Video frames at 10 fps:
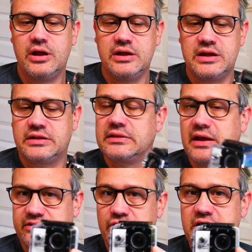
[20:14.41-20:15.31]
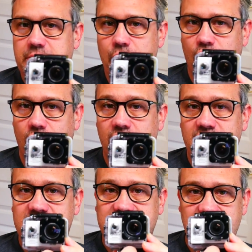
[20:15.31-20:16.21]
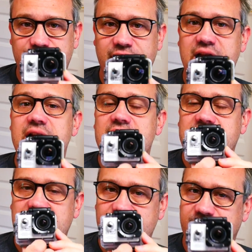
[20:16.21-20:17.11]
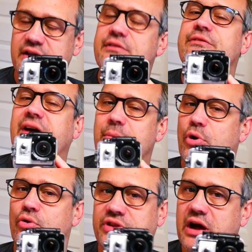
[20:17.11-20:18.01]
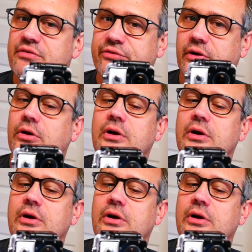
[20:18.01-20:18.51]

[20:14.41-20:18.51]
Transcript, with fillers: Et très honnêtement, ça fait ça fait vraiment le taf.